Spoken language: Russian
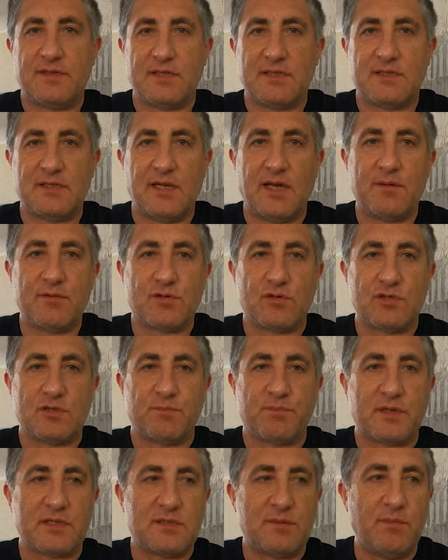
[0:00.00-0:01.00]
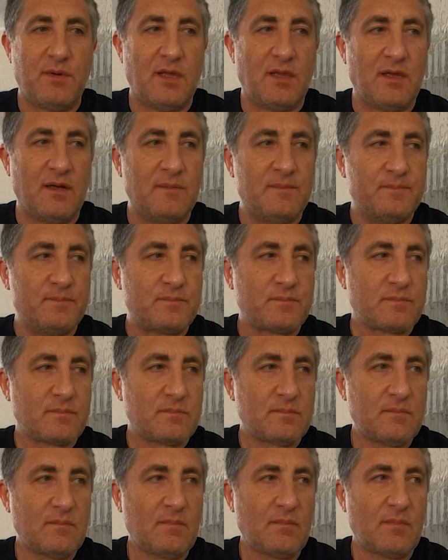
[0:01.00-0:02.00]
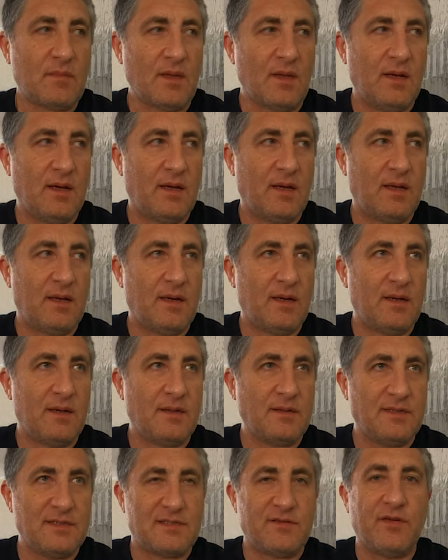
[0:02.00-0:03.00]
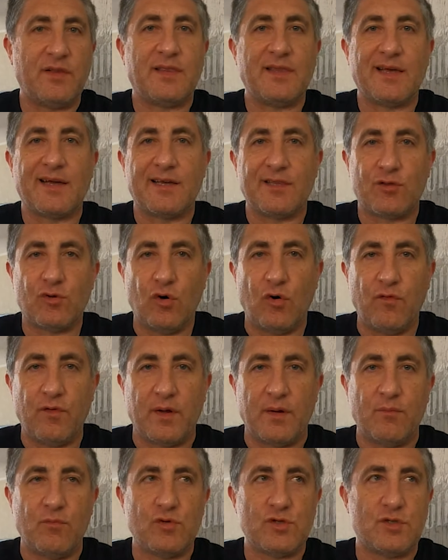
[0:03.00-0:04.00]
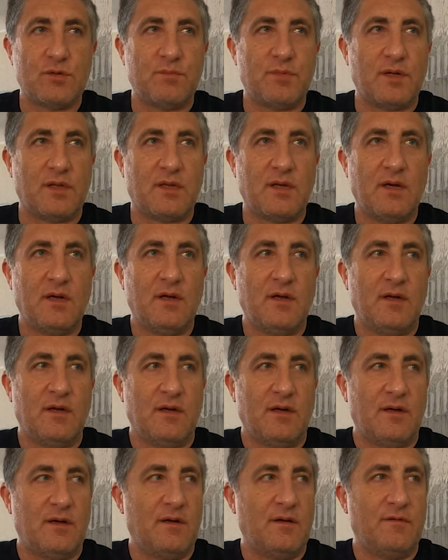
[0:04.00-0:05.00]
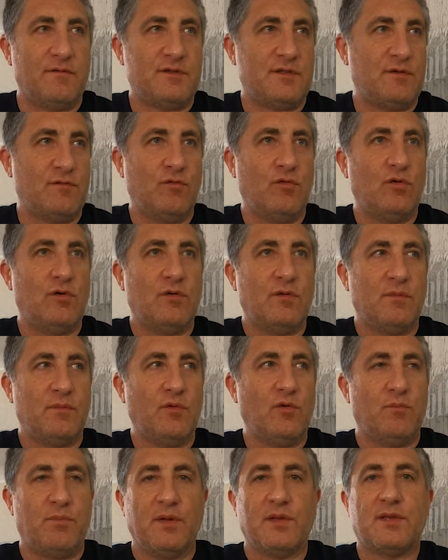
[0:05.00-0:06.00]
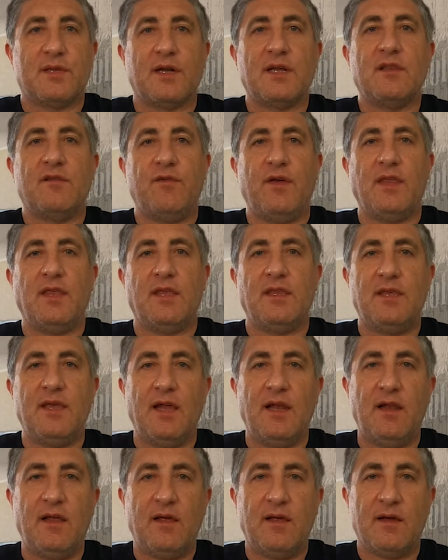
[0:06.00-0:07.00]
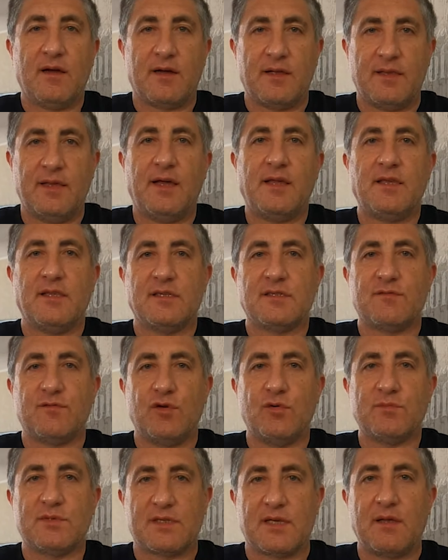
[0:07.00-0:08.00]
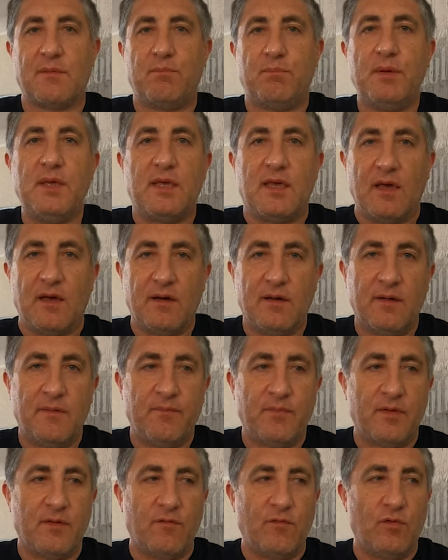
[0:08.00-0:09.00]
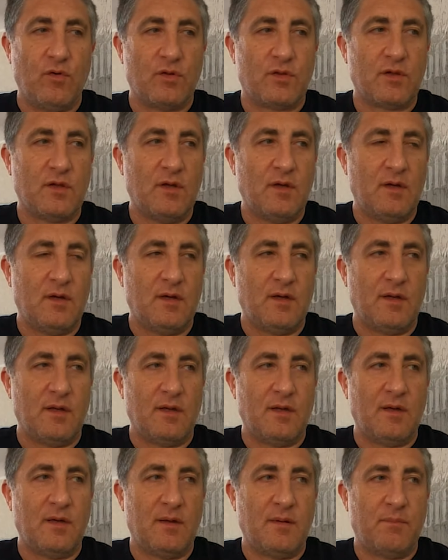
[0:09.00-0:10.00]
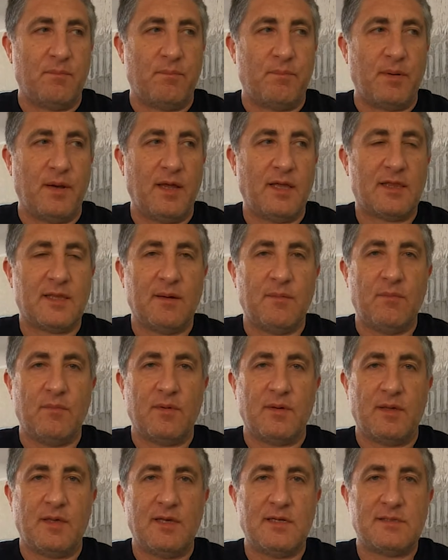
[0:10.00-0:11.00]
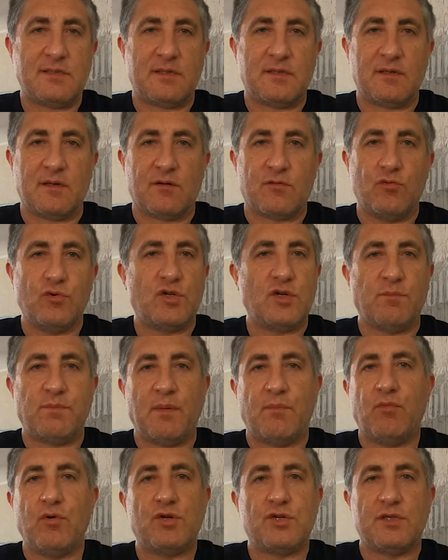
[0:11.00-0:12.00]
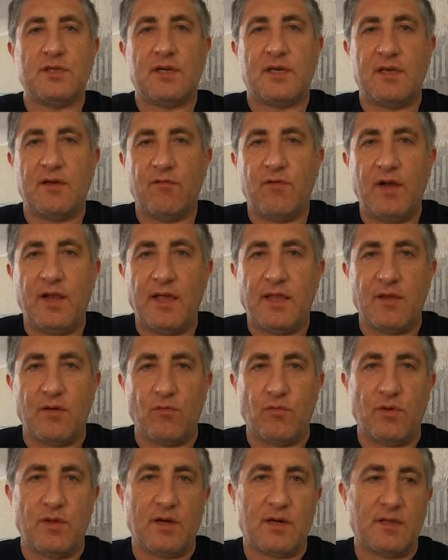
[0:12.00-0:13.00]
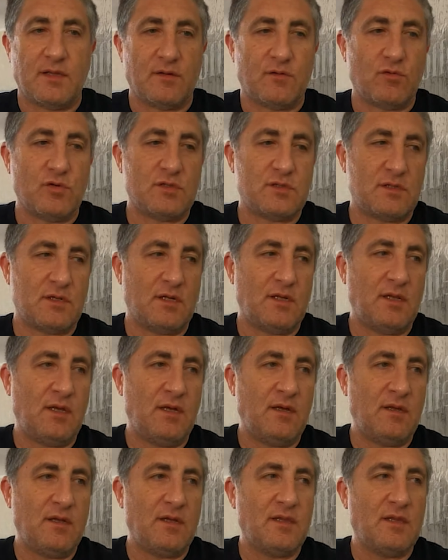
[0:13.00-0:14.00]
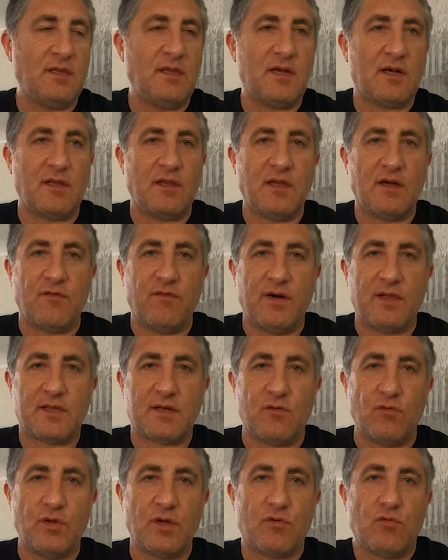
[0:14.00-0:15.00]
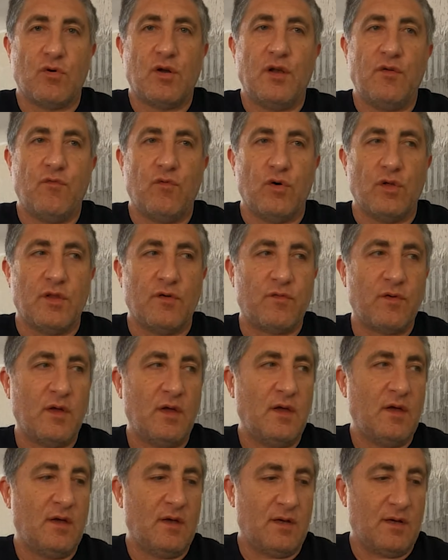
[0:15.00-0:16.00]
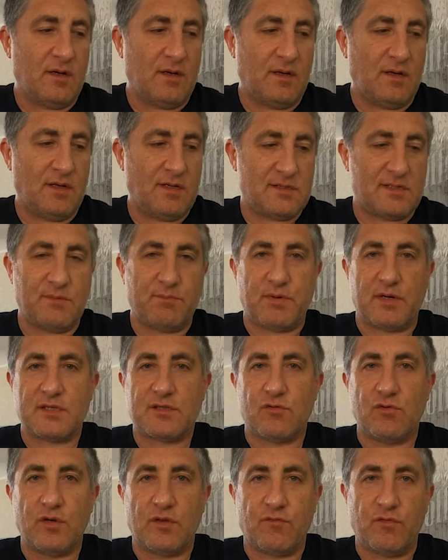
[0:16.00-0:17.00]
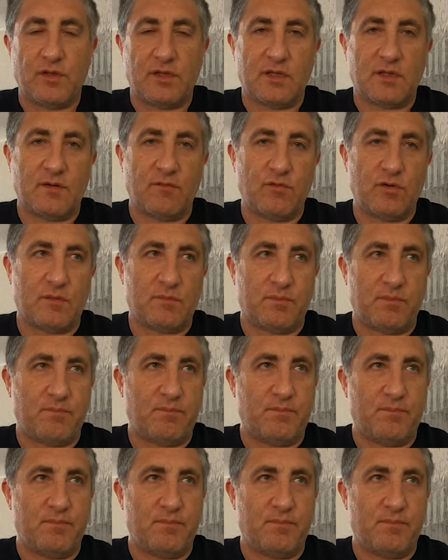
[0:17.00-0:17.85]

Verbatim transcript: же, все знаем, что спортсмены э, действительно готовые, может быть, э, всего ну полторы-две недели, когда они на своем, сказать, пике, вот, и э, при этом есть куча побочных явлений у них, да, то есть они, нехватка у них углеводов, Э, если происходит вот это вот,